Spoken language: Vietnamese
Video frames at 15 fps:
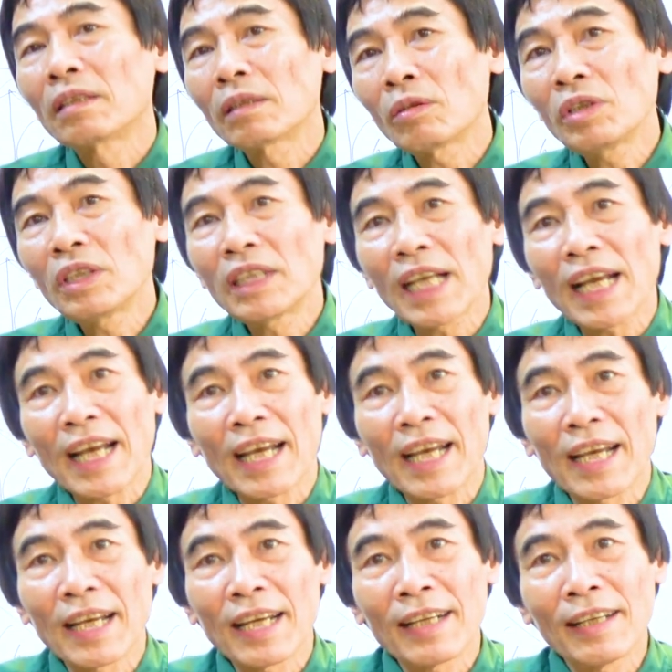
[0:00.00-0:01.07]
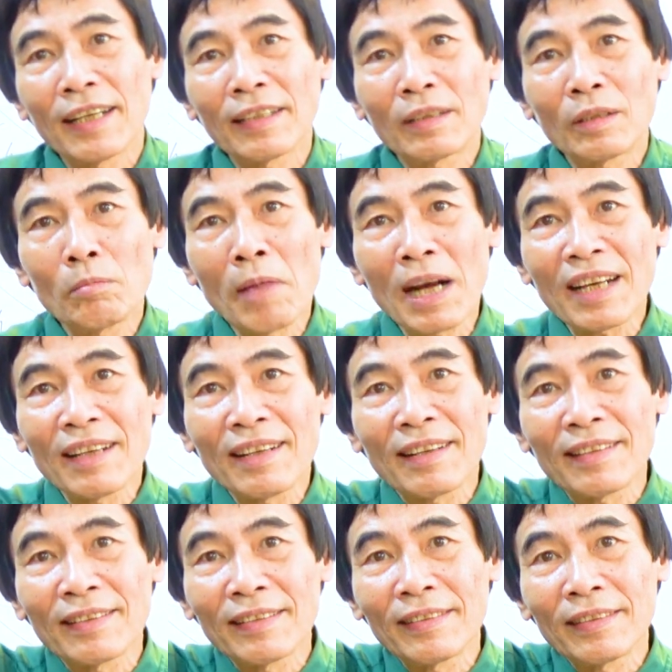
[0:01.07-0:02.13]
tôi trả để tôi bắt
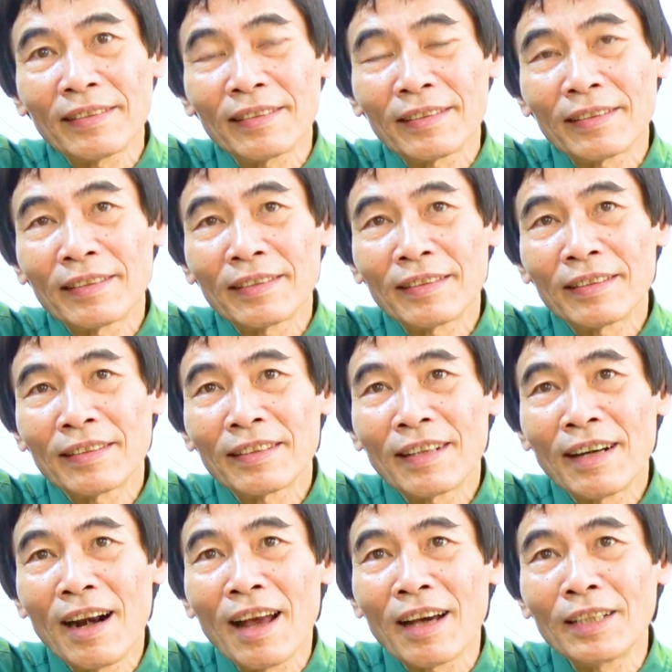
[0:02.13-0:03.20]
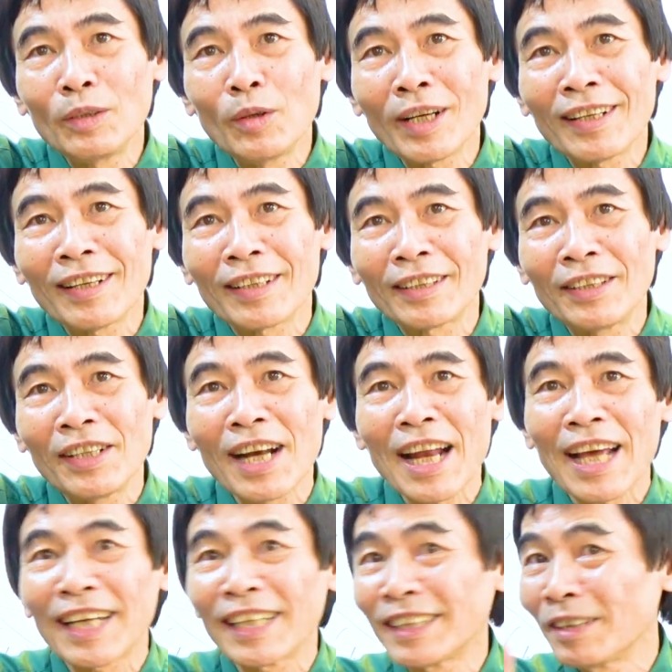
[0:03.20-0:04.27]
nó lợi nhuận ở tương
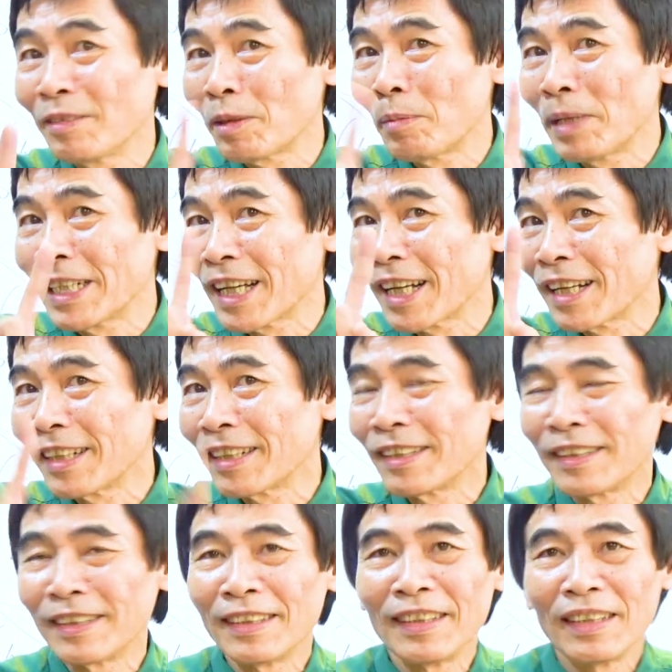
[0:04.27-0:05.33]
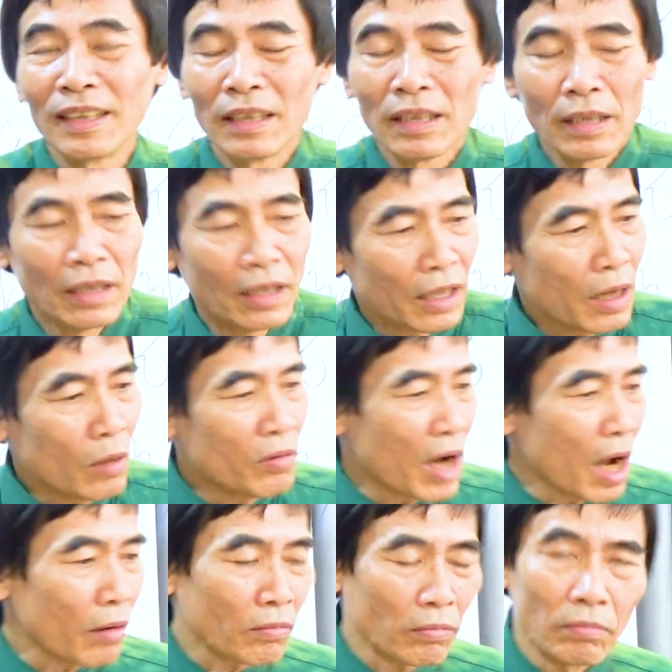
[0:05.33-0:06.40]
lai chứ không phải bây giờ không
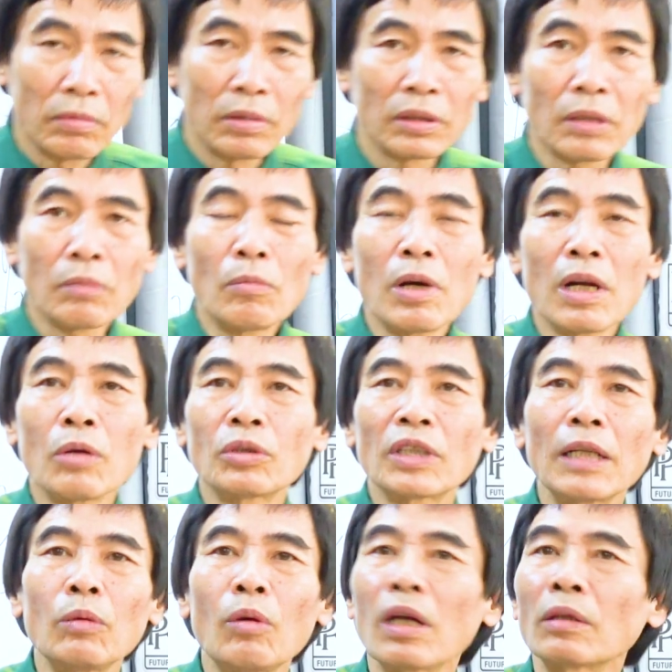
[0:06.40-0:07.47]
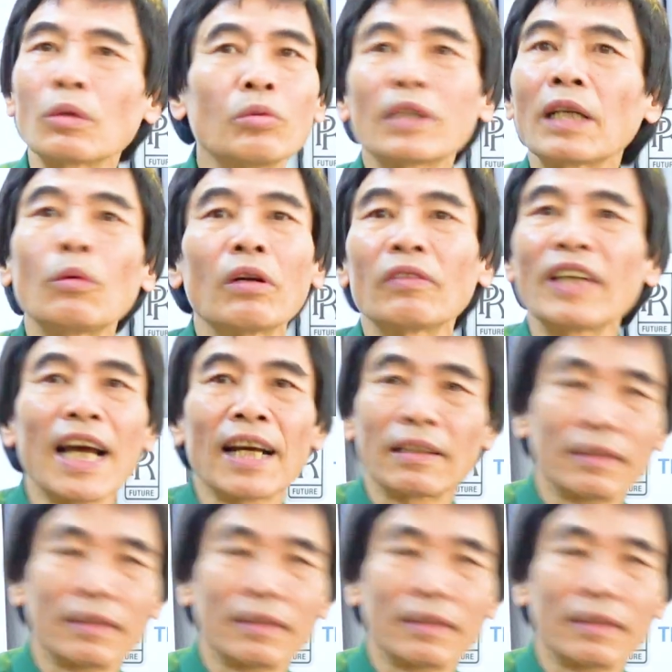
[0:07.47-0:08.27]
học xong bắt đầu tranh luận tôi tranh luận với hạng